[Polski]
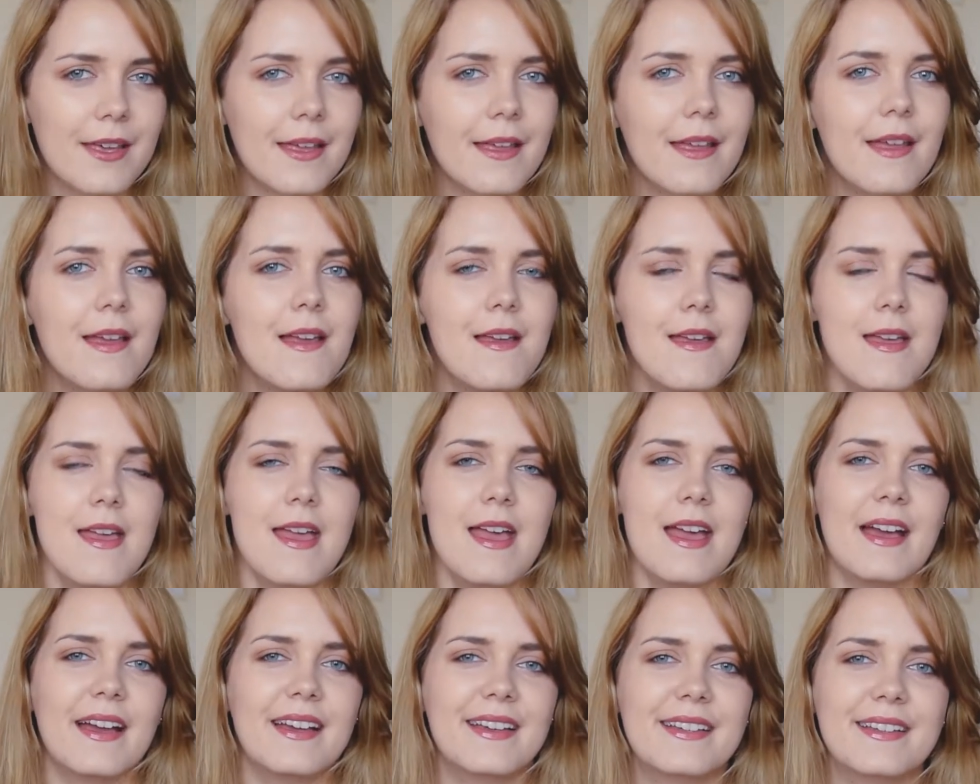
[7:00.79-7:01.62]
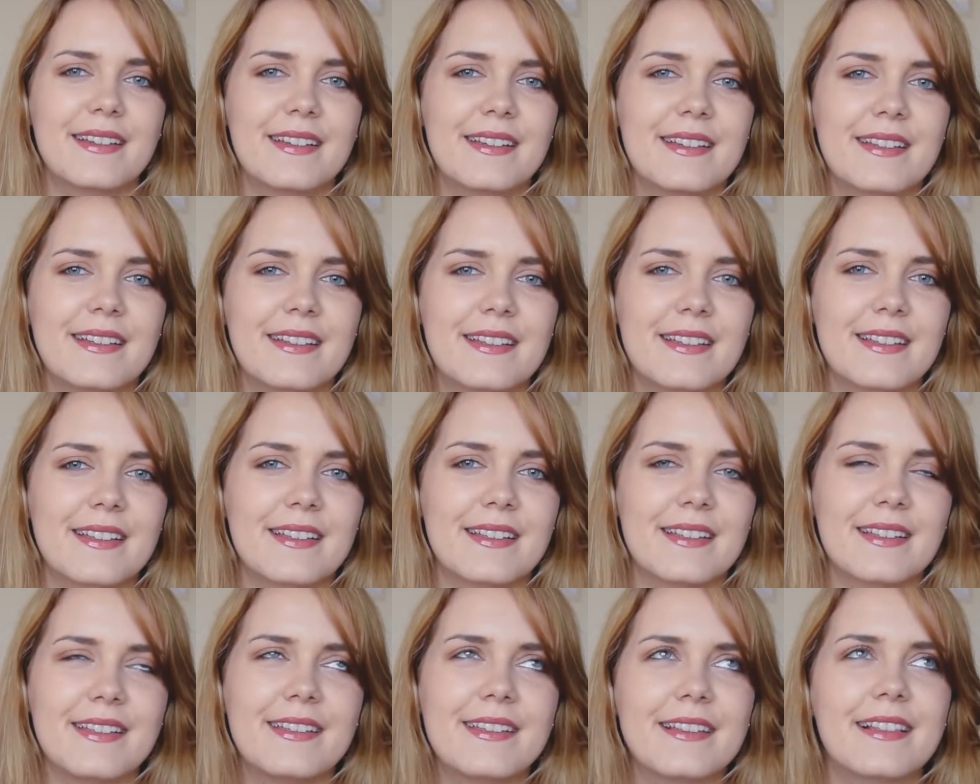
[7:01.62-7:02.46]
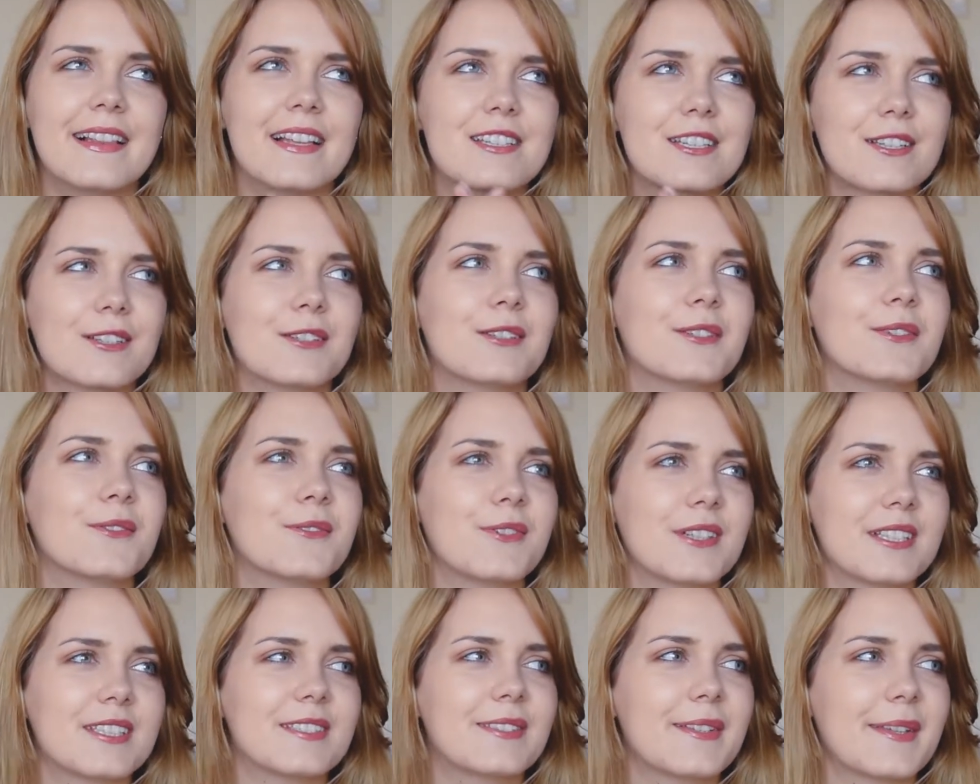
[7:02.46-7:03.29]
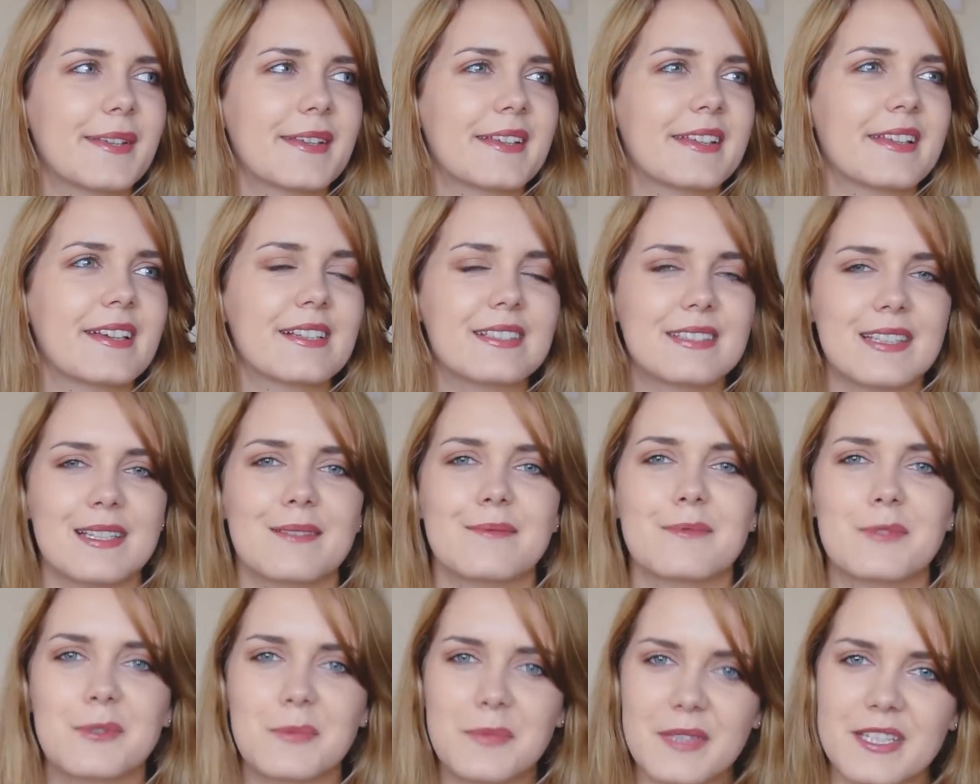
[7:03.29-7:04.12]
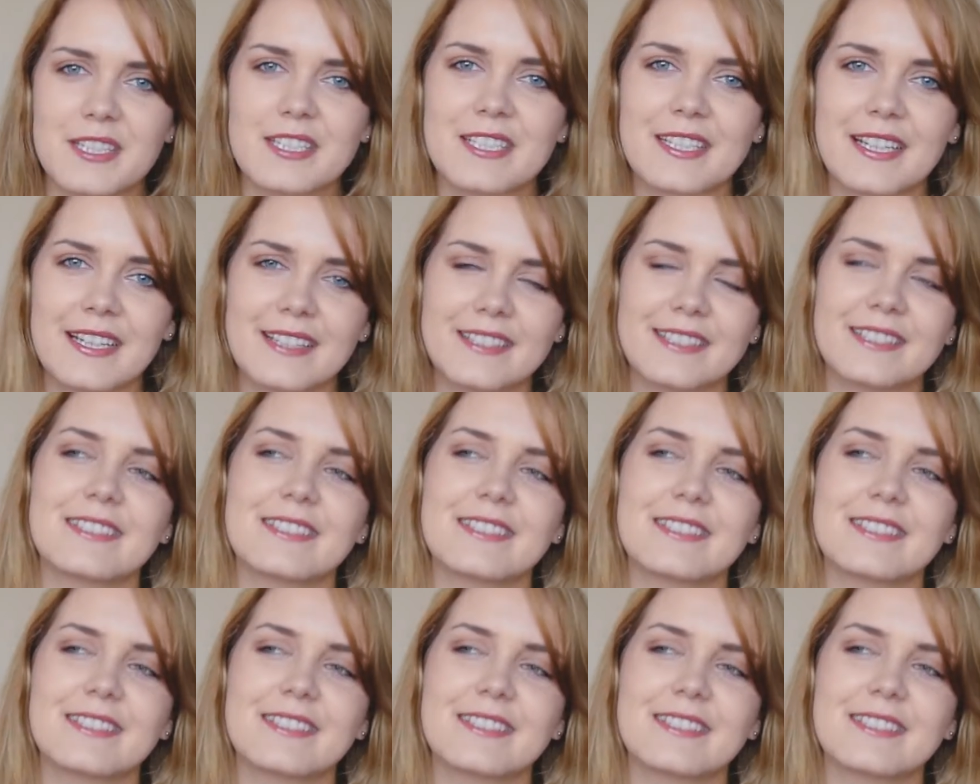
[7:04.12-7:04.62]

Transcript: Y, I dlaczego właśnie chciałam tu mieszkać?